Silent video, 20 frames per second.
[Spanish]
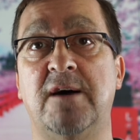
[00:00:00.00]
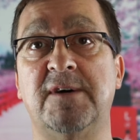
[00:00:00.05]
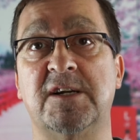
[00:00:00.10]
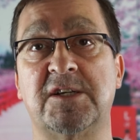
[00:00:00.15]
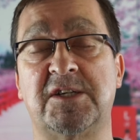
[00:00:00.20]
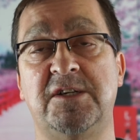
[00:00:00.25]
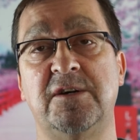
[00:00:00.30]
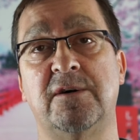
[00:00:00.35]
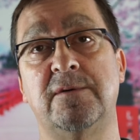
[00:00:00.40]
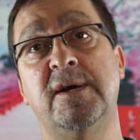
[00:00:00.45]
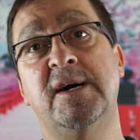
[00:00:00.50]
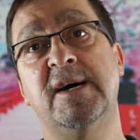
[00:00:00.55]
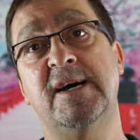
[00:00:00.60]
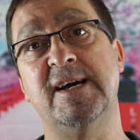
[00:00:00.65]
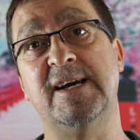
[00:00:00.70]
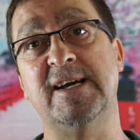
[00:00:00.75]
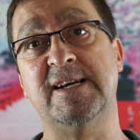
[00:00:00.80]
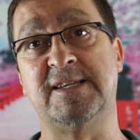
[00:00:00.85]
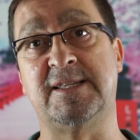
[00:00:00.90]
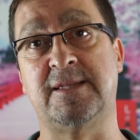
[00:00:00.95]
versión
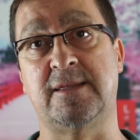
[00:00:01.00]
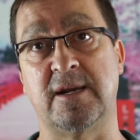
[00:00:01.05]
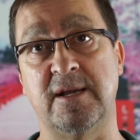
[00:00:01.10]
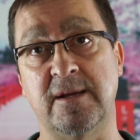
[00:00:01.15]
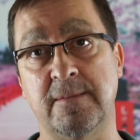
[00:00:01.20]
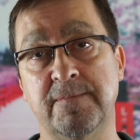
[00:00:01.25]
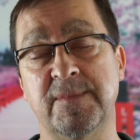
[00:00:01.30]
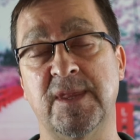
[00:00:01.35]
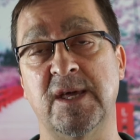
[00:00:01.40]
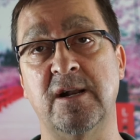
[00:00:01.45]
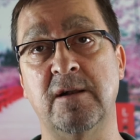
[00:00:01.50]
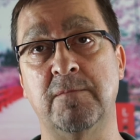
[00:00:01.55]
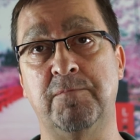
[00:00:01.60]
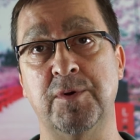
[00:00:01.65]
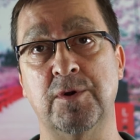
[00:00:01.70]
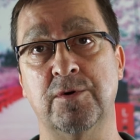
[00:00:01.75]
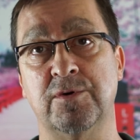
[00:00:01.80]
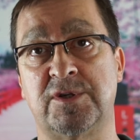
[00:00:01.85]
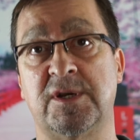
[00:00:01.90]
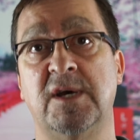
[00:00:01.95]
Extreme del
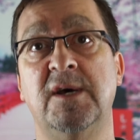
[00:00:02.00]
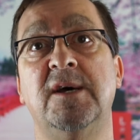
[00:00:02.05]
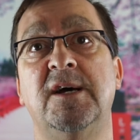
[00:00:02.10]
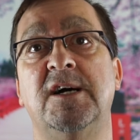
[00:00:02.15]
Plus.